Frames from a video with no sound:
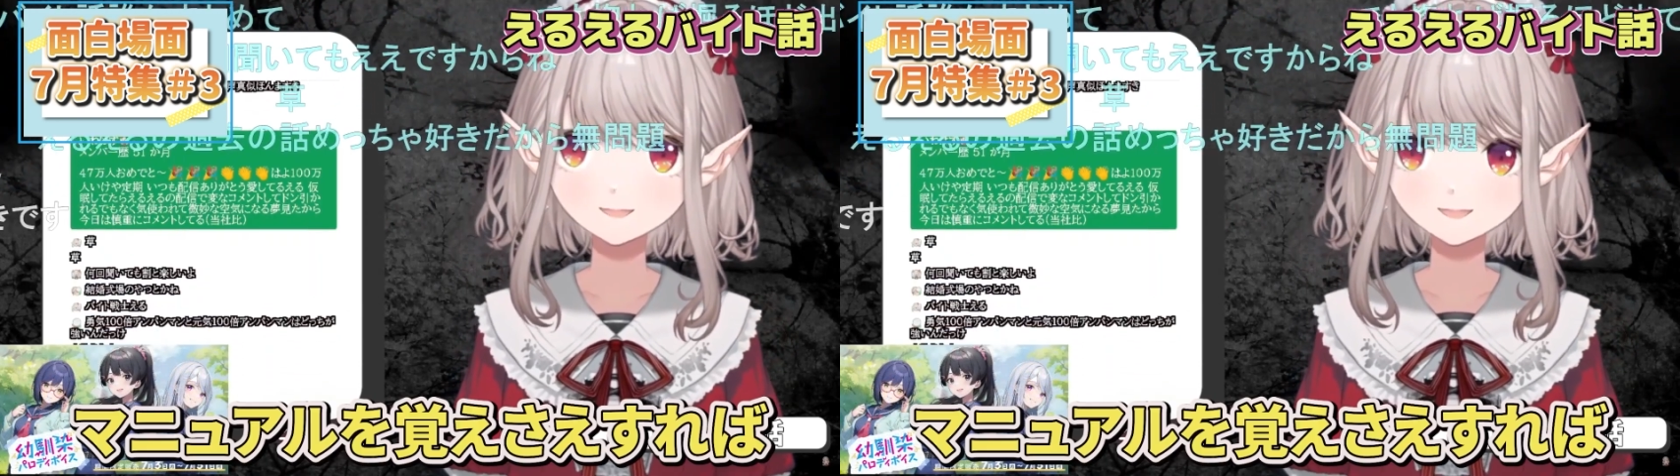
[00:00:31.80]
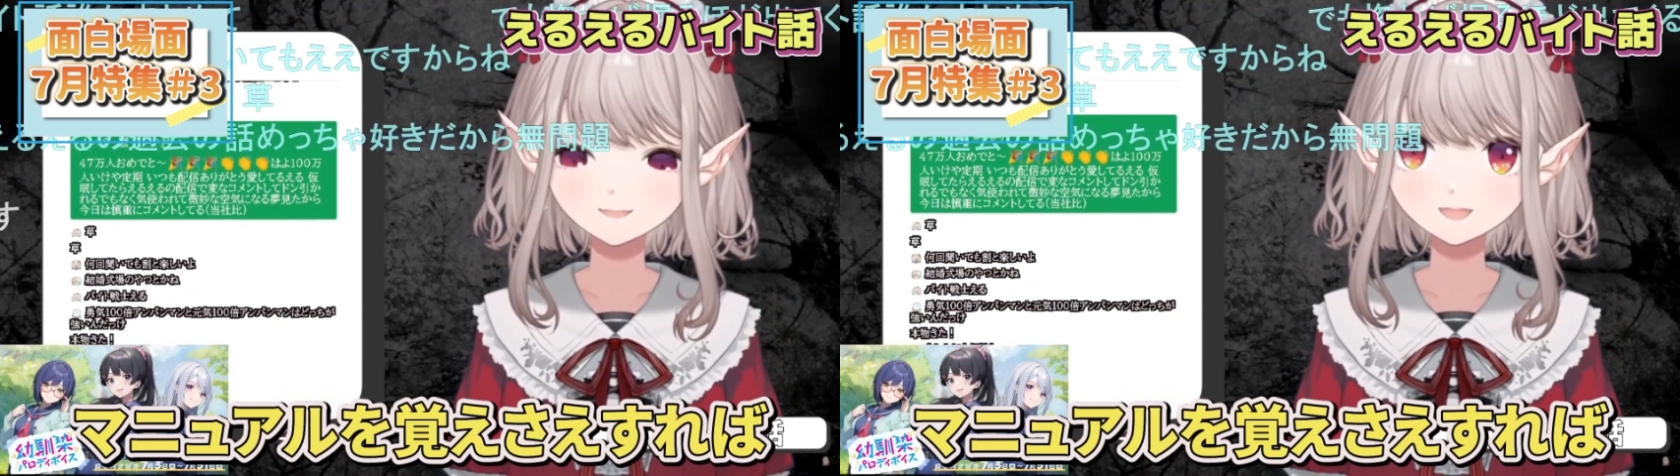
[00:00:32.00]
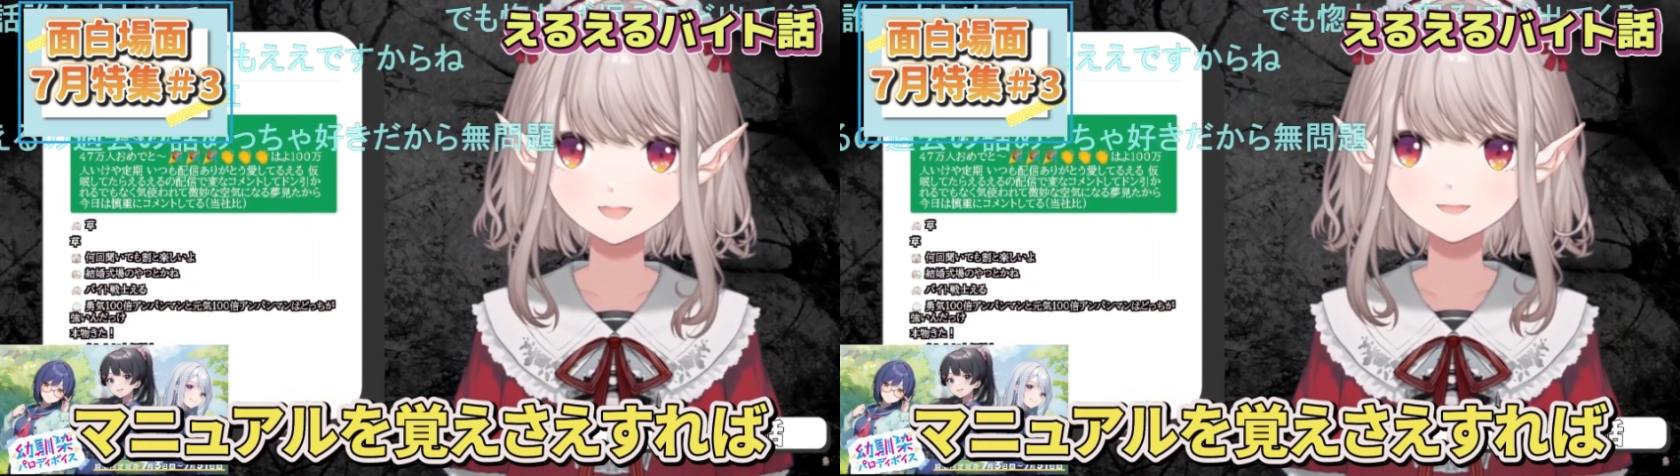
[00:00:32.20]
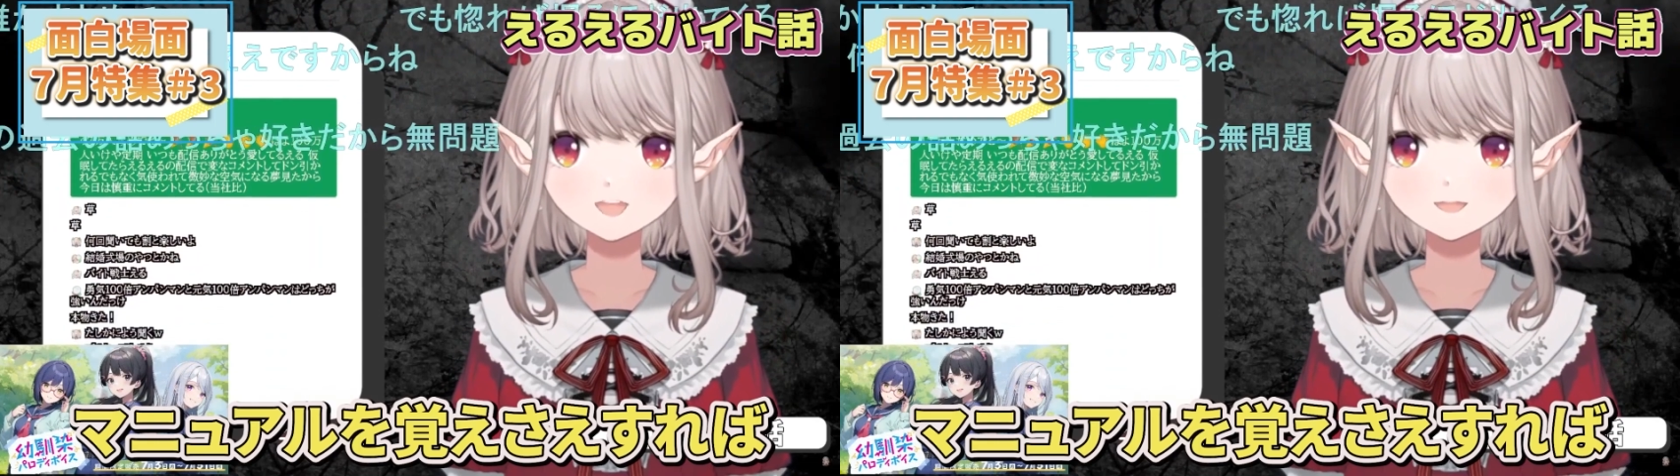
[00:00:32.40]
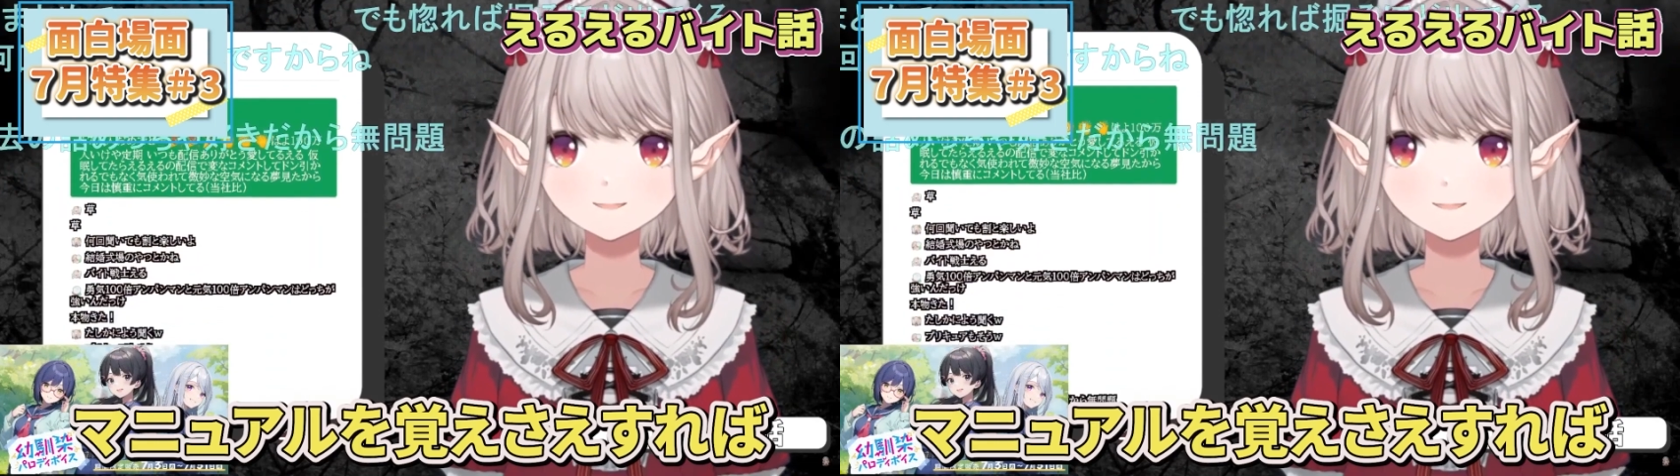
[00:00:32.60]

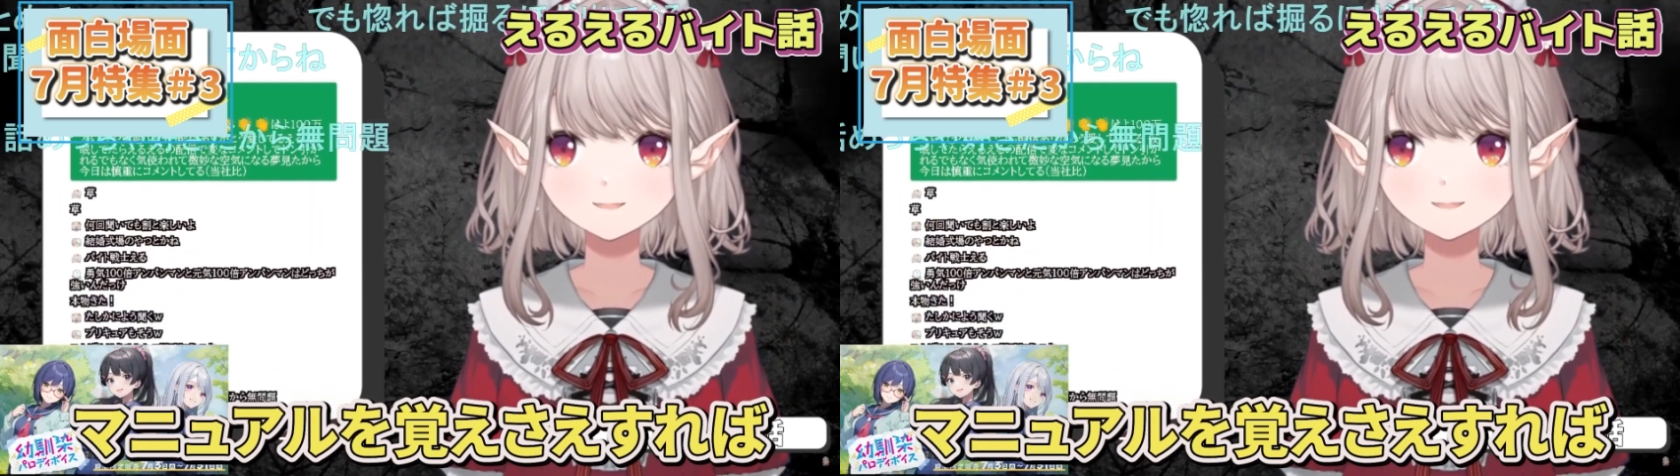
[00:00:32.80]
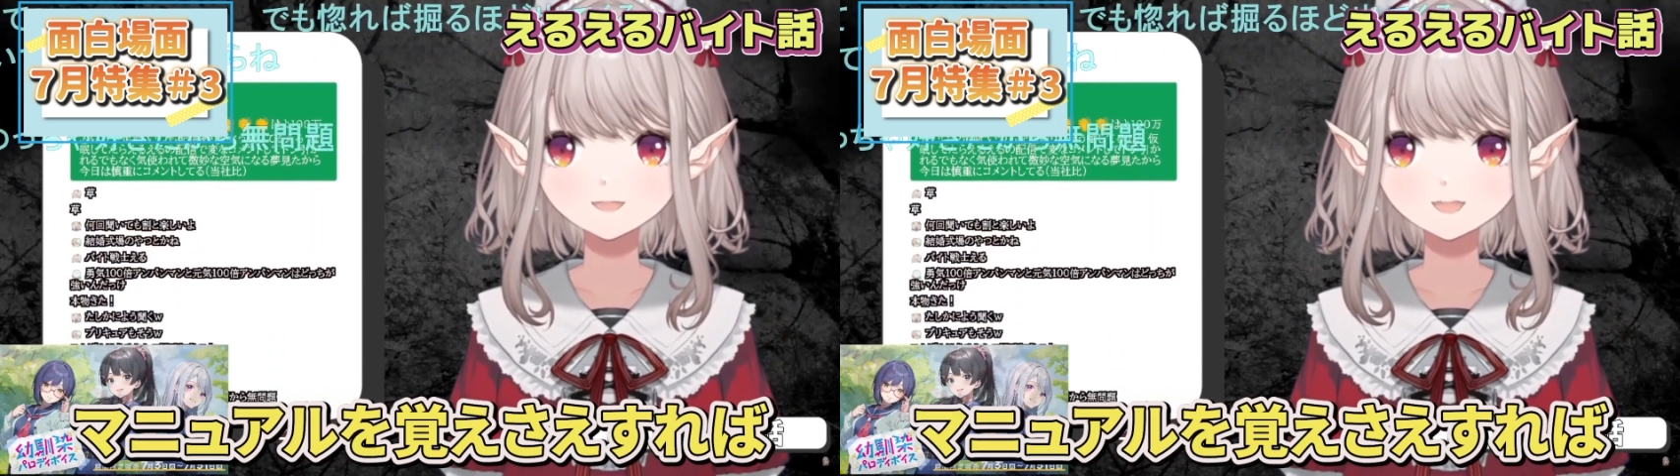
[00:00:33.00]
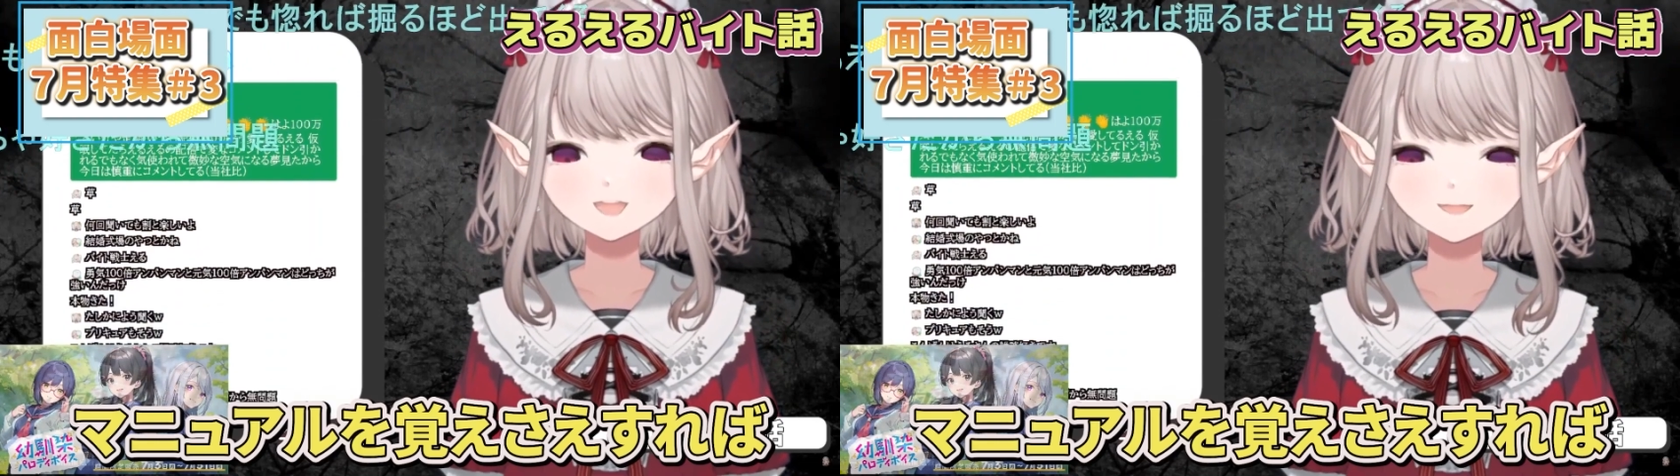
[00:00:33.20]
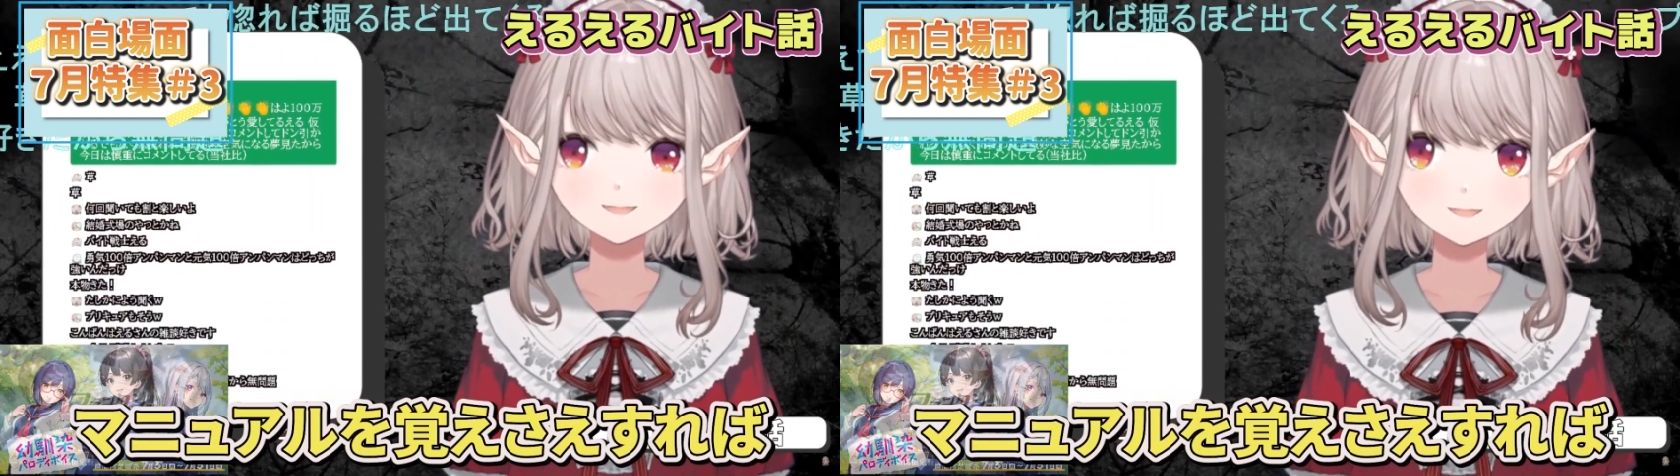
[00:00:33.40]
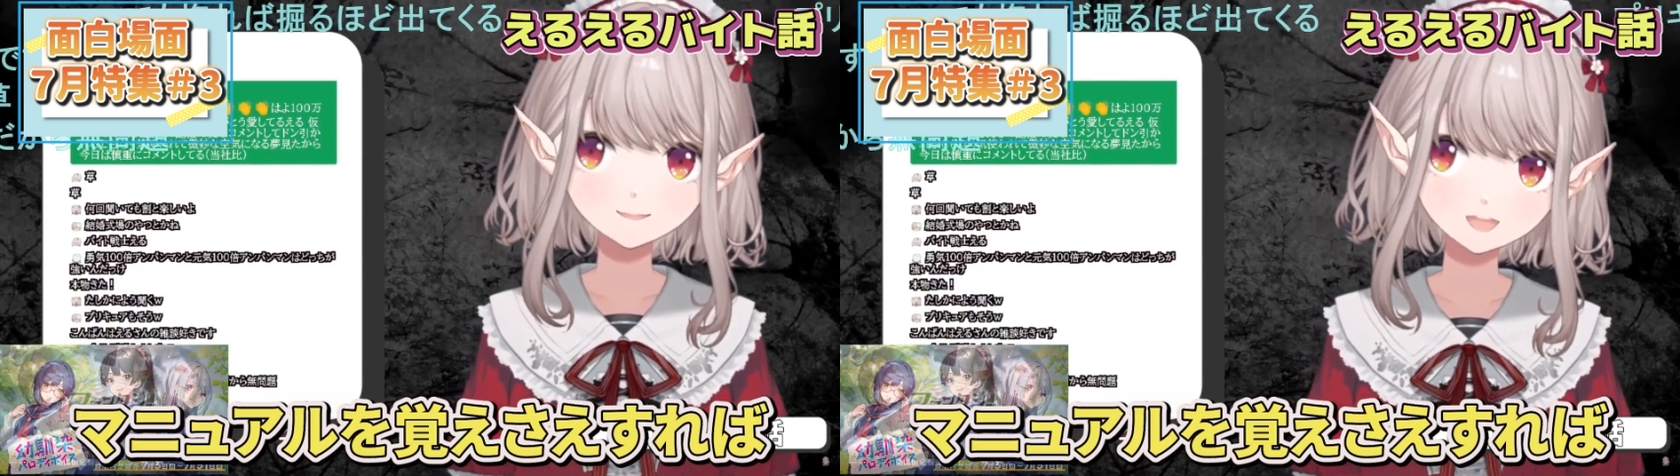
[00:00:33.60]
マニュアルを覚えさえす
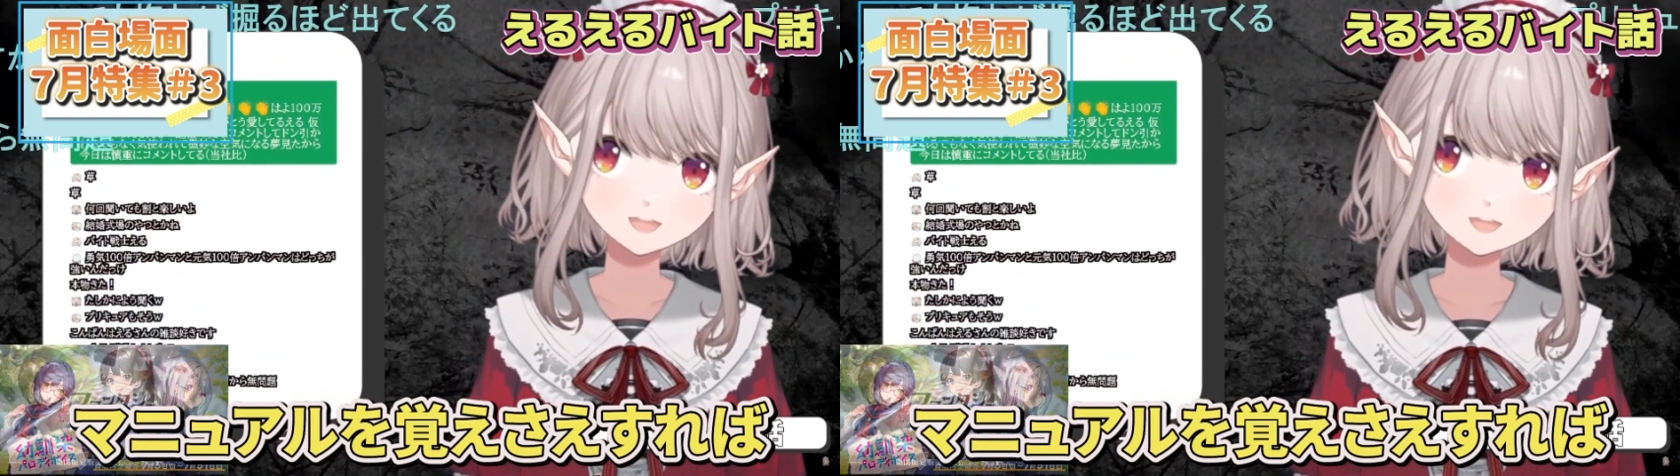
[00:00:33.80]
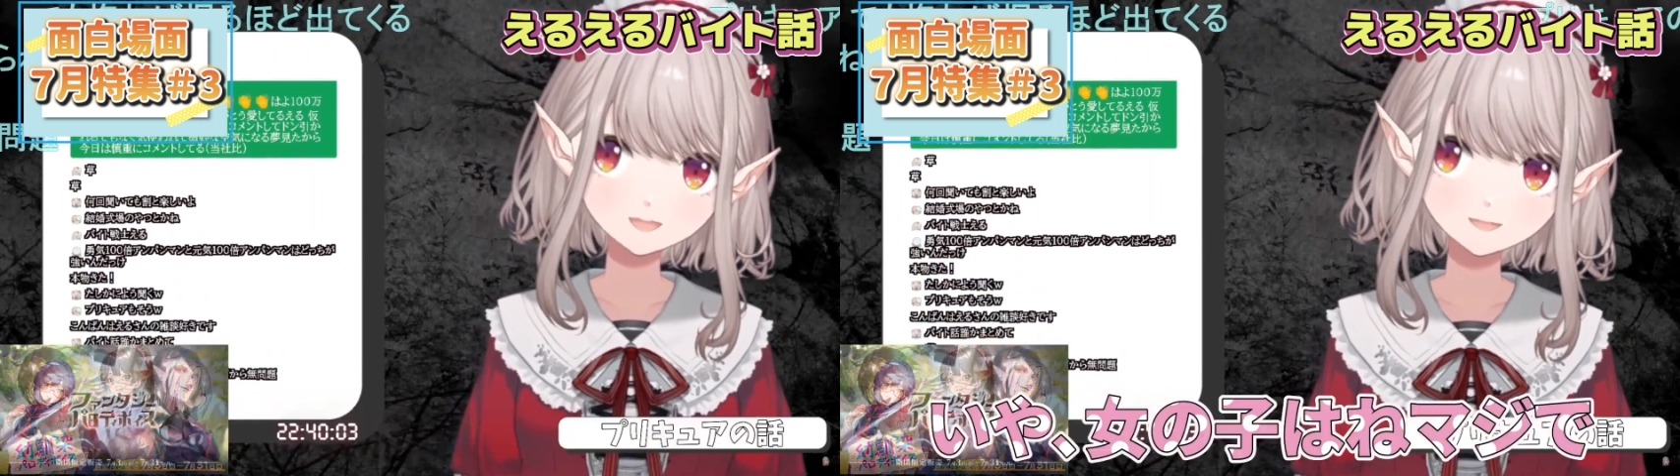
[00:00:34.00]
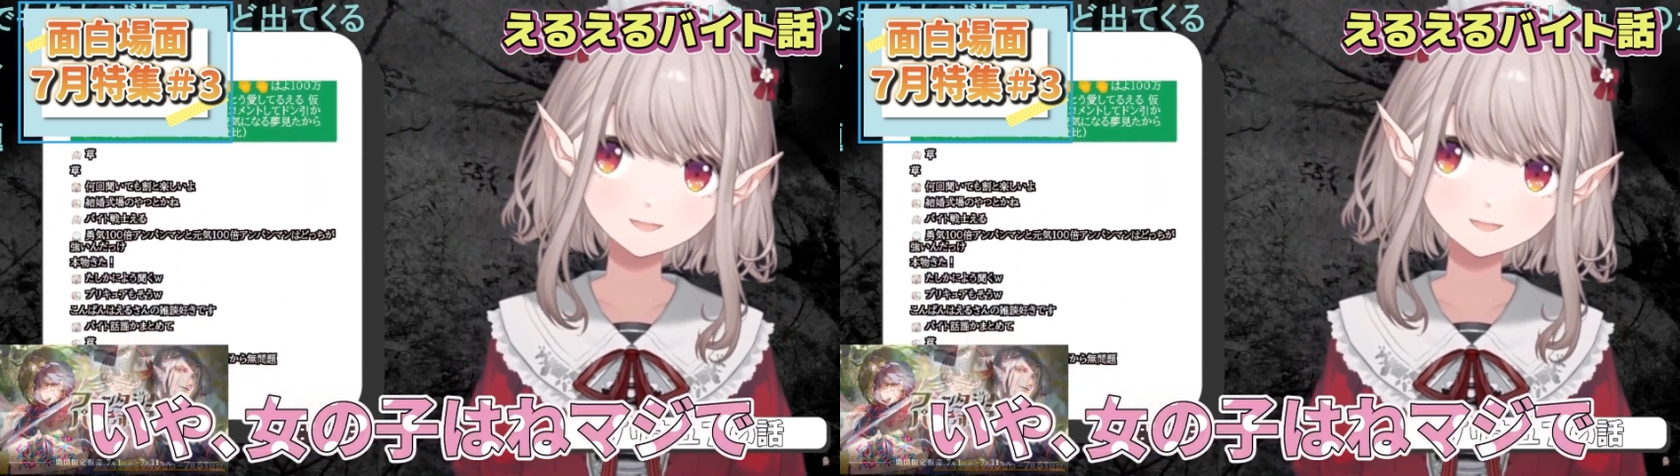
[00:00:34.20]
ればい